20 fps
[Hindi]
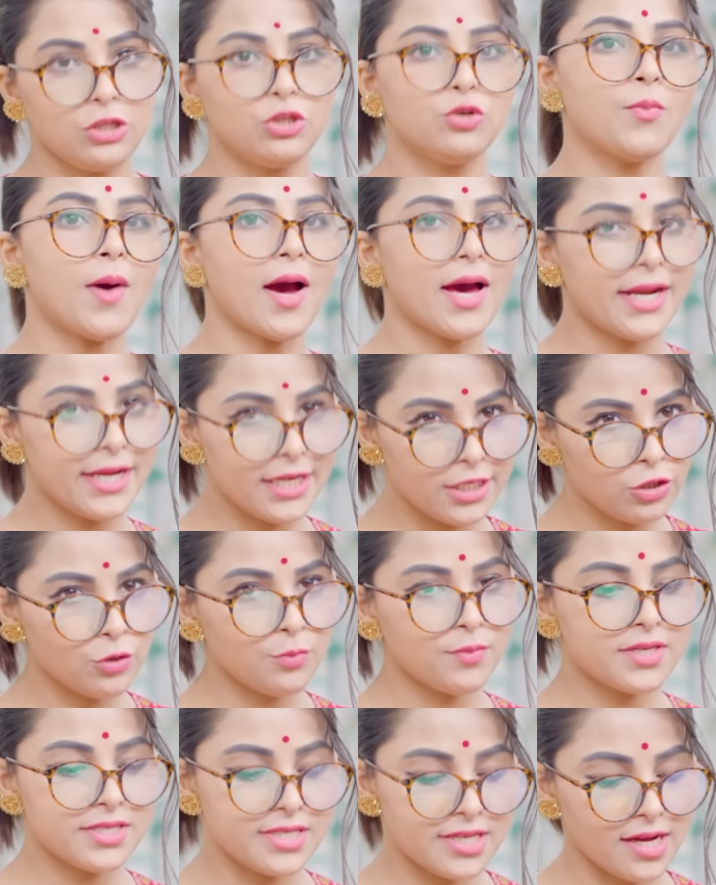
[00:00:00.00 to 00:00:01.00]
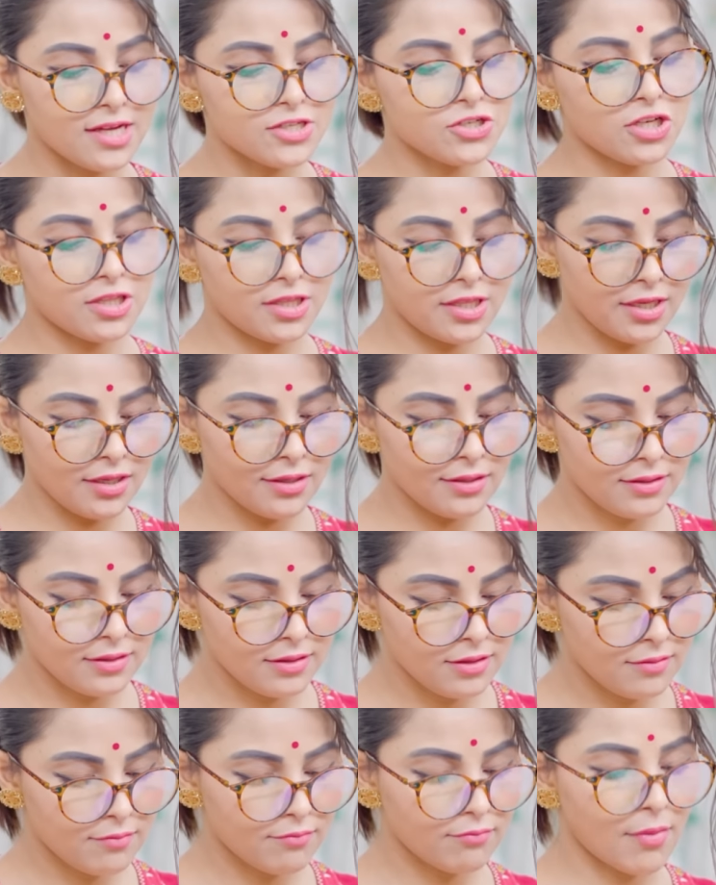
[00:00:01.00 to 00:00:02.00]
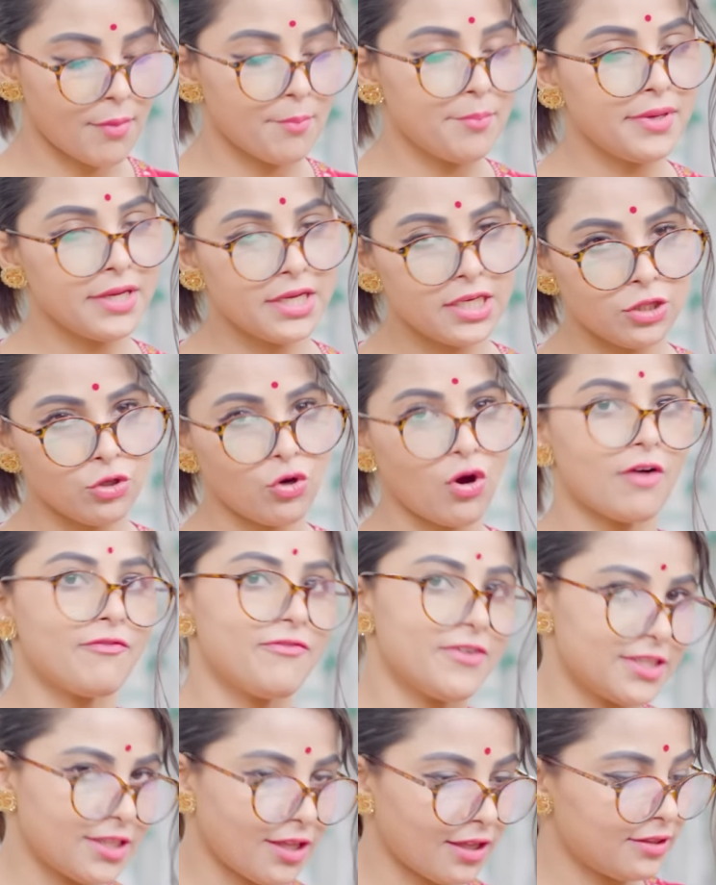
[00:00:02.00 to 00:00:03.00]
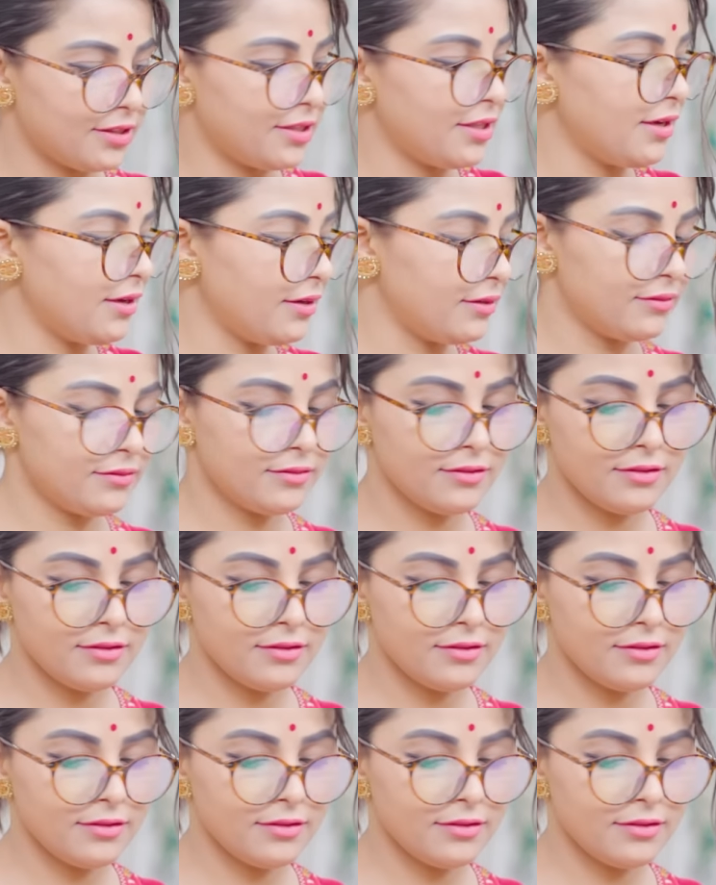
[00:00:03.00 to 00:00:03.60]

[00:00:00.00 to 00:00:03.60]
तुम्हारे ही तो मजे आ जाते हैं मम्मी की तो आफत आती है